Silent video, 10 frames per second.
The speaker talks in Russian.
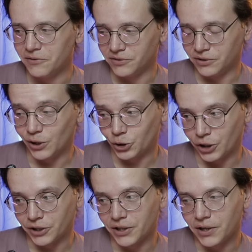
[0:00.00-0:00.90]
Вы
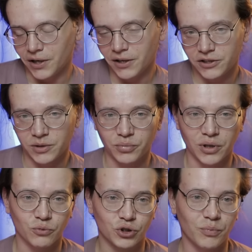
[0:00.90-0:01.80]
даже охереете,
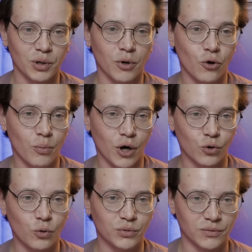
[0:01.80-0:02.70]
потому что при моем
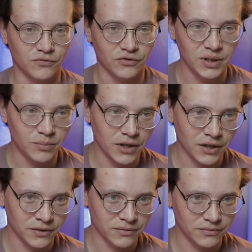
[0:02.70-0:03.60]
огромном
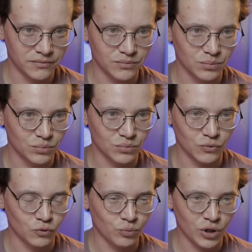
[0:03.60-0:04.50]
выборе,
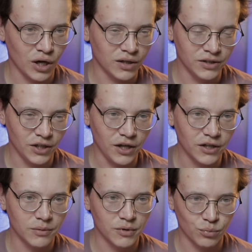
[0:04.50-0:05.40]
ну, у меня
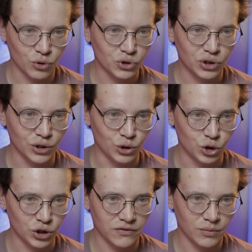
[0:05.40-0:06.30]
линейками, просто
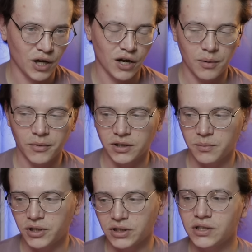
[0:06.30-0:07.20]
нишевыми ароматы
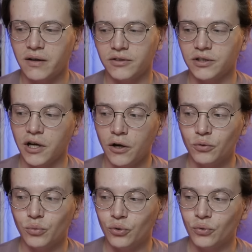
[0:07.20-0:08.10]
представлены. Я
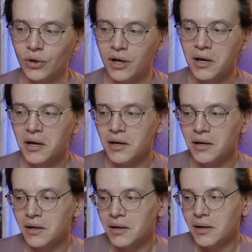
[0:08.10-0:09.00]
люблю
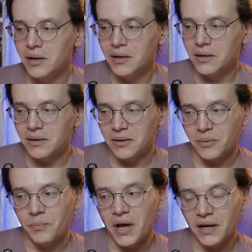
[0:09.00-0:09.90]

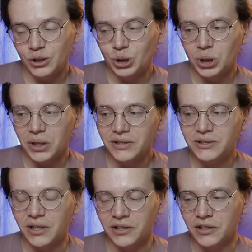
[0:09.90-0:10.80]
5-6 э,
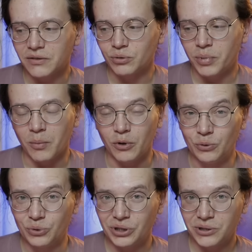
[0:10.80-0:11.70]
таких вот прям
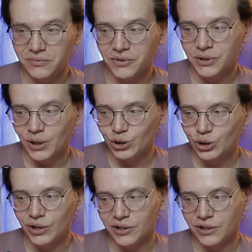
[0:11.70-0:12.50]
люксовых, даже